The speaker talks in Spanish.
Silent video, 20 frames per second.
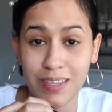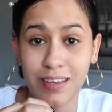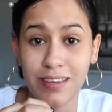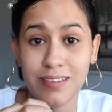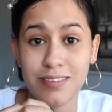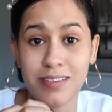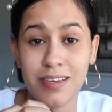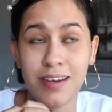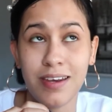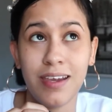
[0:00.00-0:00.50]

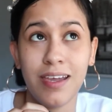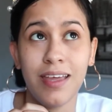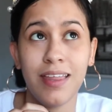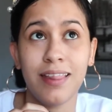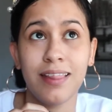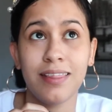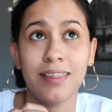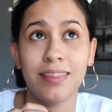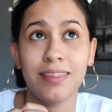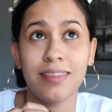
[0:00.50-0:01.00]
Que
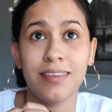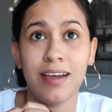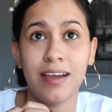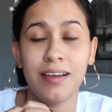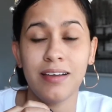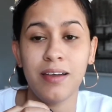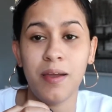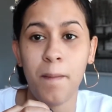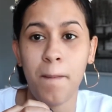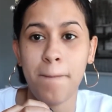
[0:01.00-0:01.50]
serie
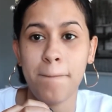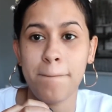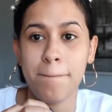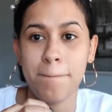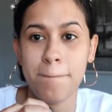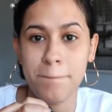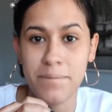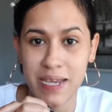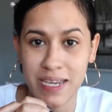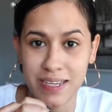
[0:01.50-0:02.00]
tan
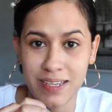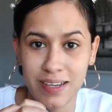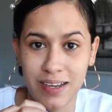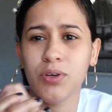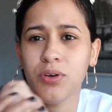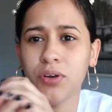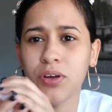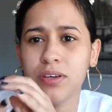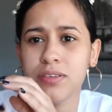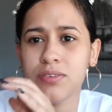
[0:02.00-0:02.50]
bella.
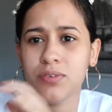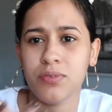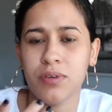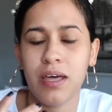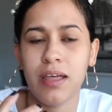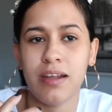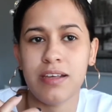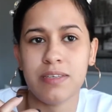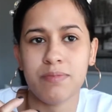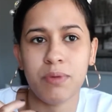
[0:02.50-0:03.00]
Yo creo que es
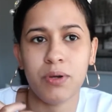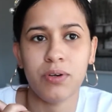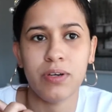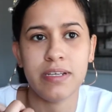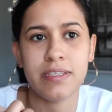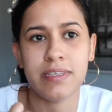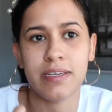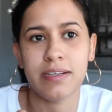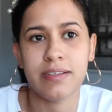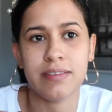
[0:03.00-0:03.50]
una de las
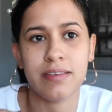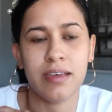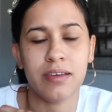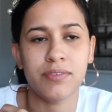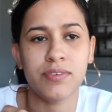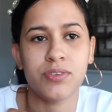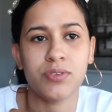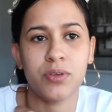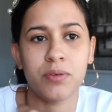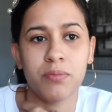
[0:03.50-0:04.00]
mejores series que
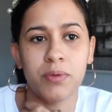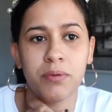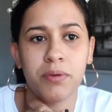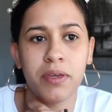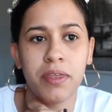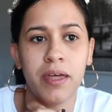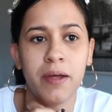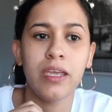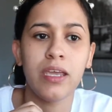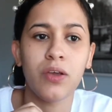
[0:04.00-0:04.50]
he visto en mi vida.